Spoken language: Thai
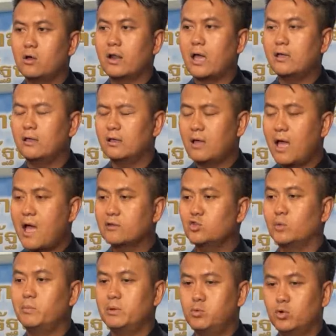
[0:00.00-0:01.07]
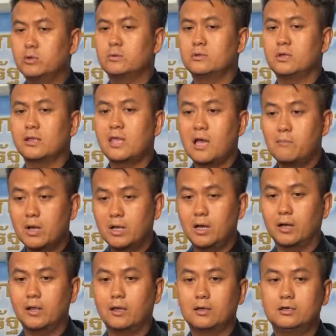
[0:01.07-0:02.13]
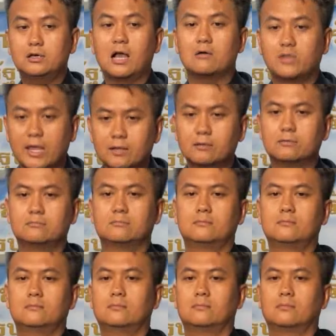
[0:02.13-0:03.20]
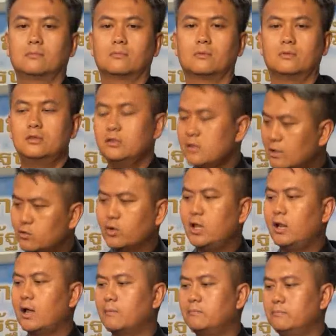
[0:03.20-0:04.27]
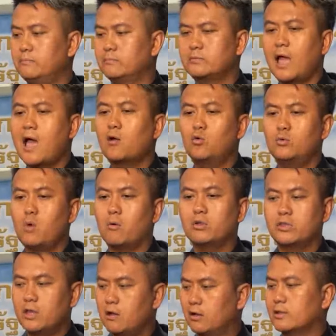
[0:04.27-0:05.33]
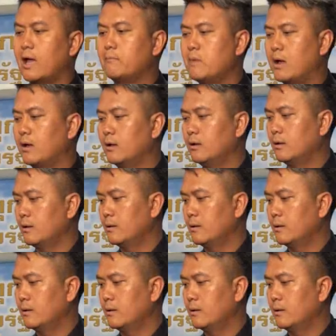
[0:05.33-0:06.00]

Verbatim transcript: รย์น้องไนท์อ้างตนเป็นพุทธเจ้ามาเกิดคือข่าวเท็จยืนยันตรงนี้เลยครับ ถ้าคุณบอกว่าจริงเราหฐานมา